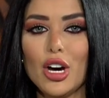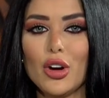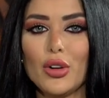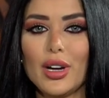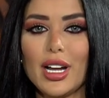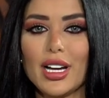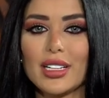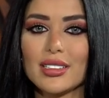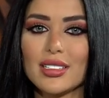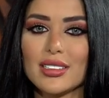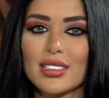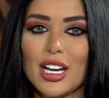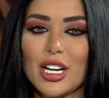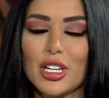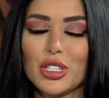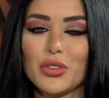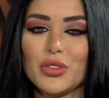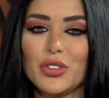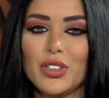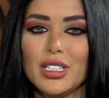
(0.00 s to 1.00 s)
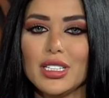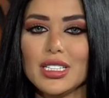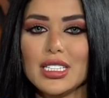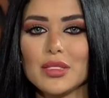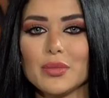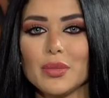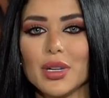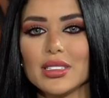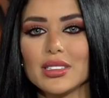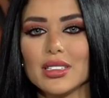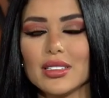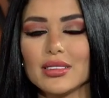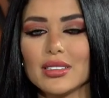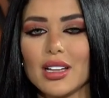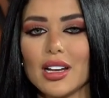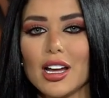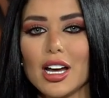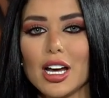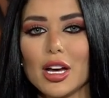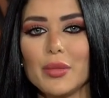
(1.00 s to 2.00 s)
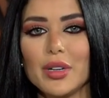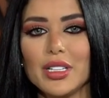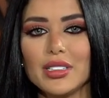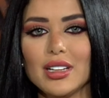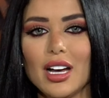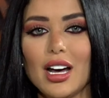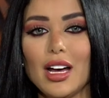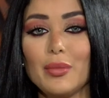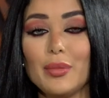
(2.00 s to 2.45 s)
هناك تزايد في نسبة الطلاق بنتع...